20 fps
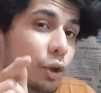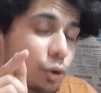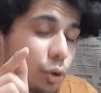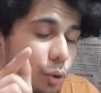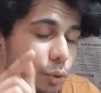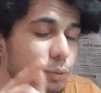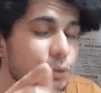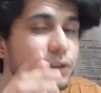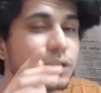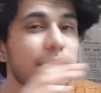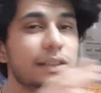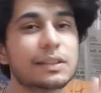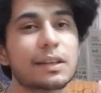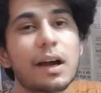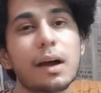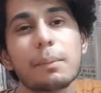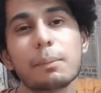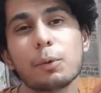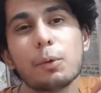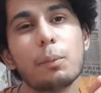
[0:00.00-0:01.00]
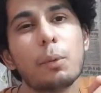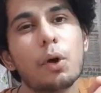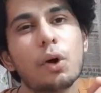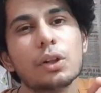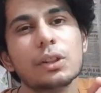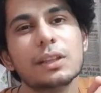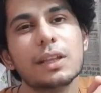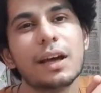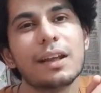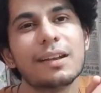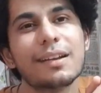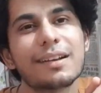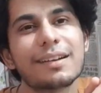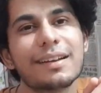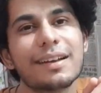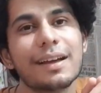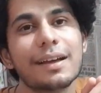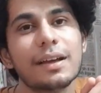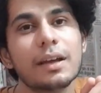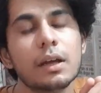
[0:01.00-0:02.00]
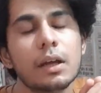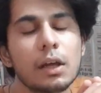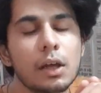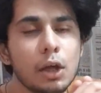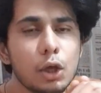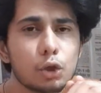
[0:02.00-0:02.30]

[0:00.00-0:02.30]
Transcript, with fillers: तो उस चीज़ का आपको बहुत ध्यान रखना है